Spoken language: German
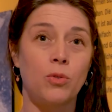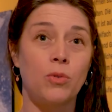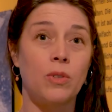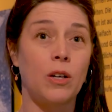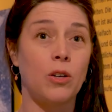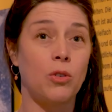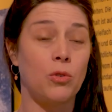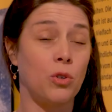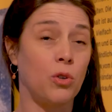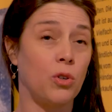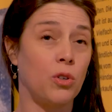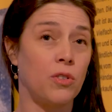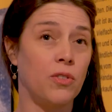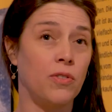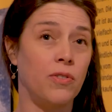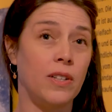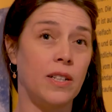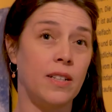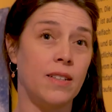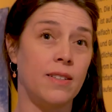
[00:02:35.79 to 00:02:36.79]
und auch
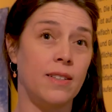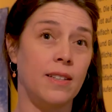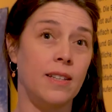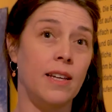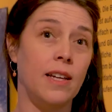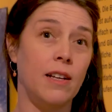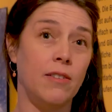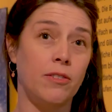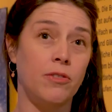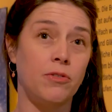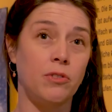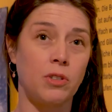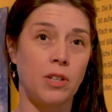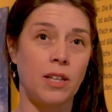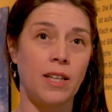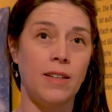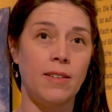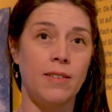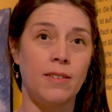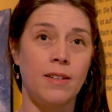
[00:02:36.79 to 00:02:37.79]
dort wird die Hilfe von
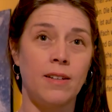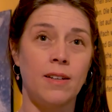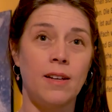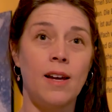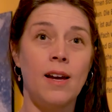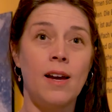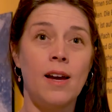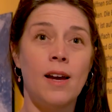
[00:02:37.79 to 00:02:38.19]
Kindern